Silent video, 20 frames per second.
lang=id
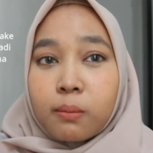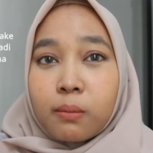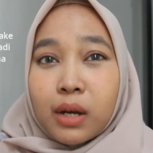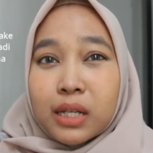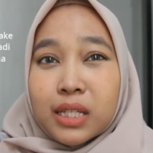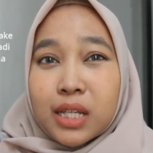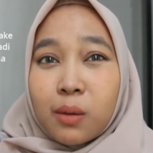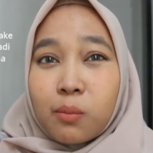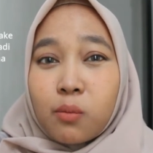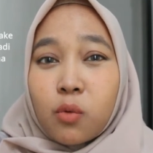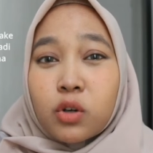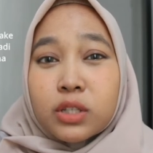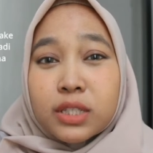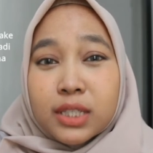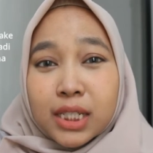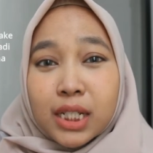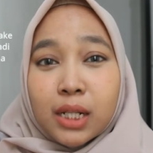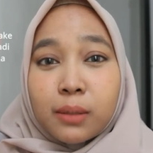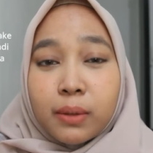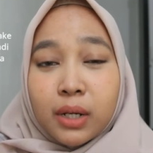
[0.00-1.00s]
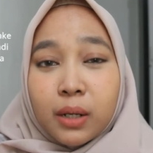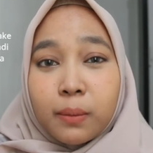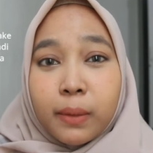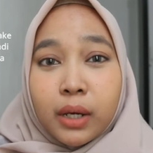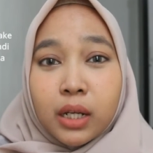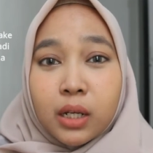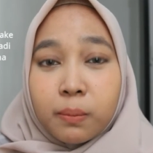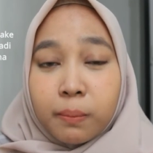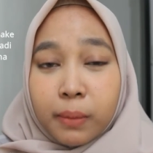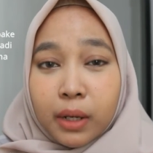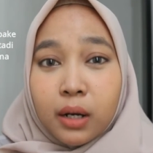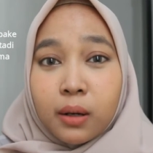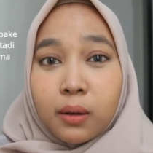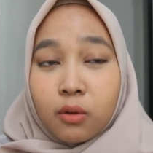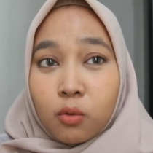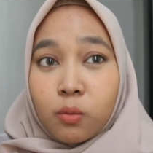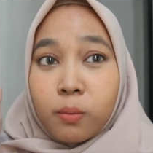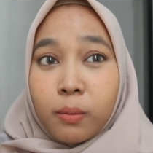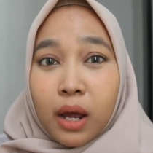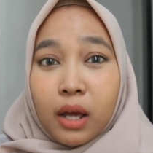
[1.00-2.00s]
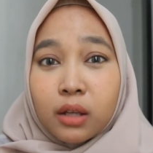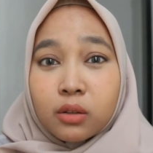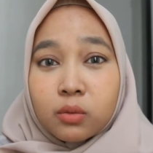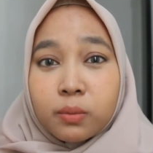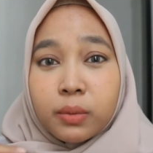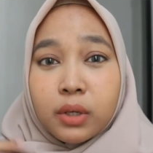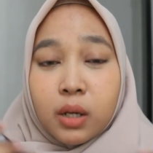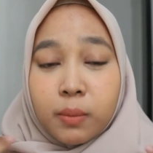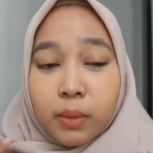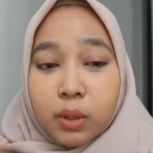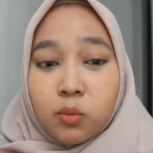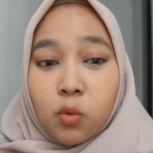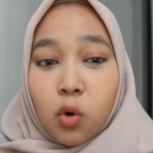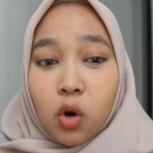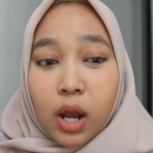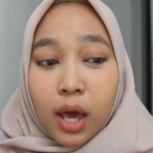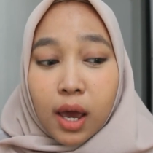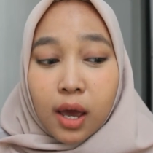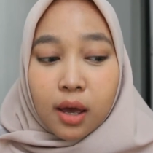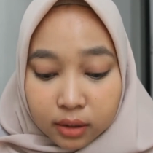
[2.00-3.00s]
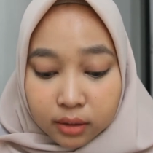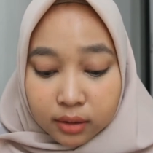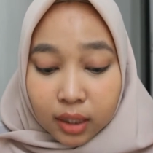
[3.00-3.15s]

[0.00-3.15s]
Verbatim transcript: banyak bocil pada main depan rumah tuh pada main bola